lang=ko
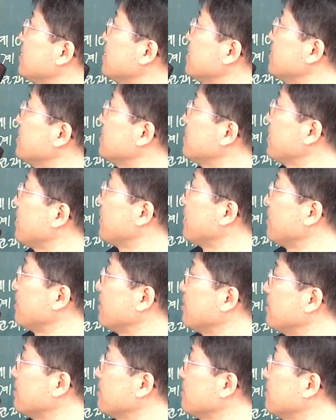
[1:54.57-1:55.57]

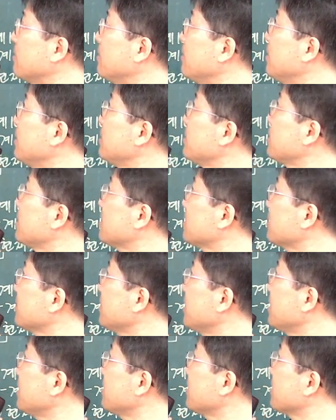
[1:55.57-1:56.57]
전쟁.
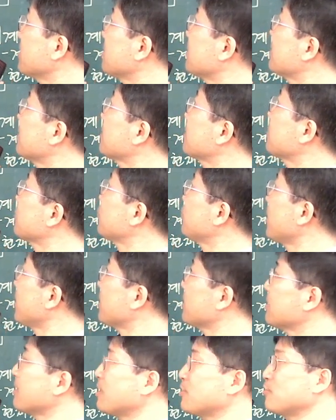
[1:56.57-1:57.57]
직전에 일어나서 직후에
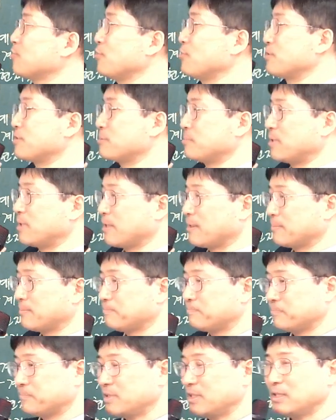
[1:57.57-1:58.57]
끝날 수도 있습니다.
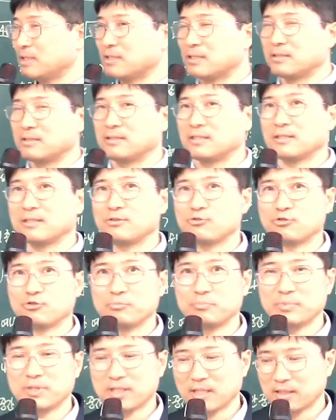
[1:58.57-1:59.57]
이 전쟁을
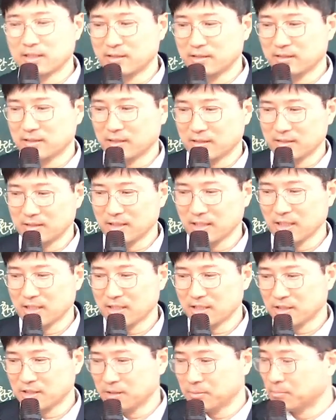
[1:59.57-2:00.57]
준비하는 전쟁이
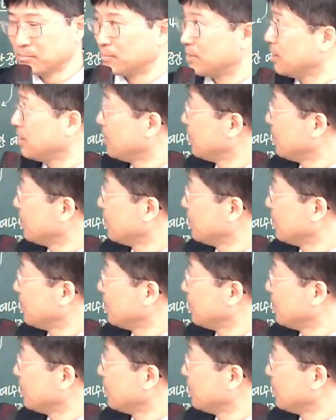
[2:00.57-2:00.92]
지금